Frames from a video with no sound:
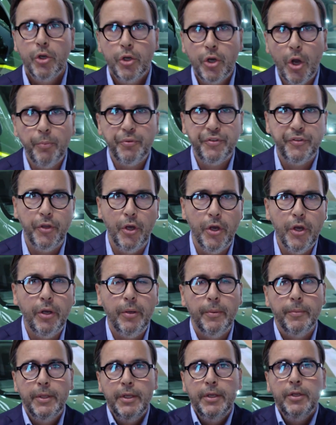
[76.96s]
Campster,
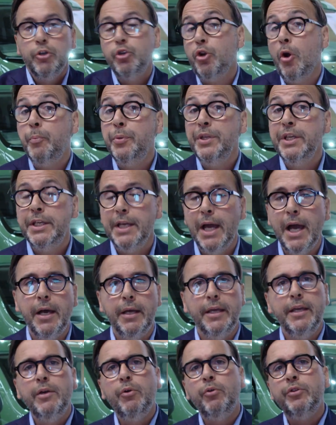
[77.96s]
camping-car,
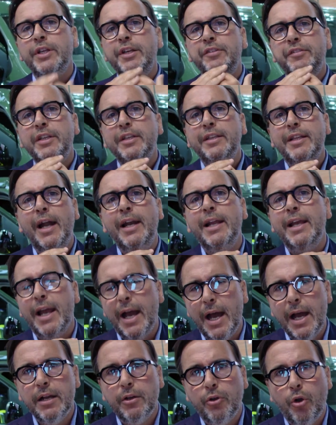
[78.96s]
et on décide d'aller
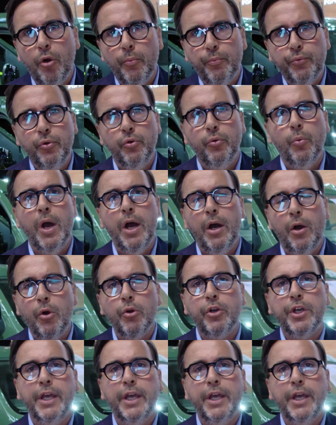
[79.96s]
un cran plus loin en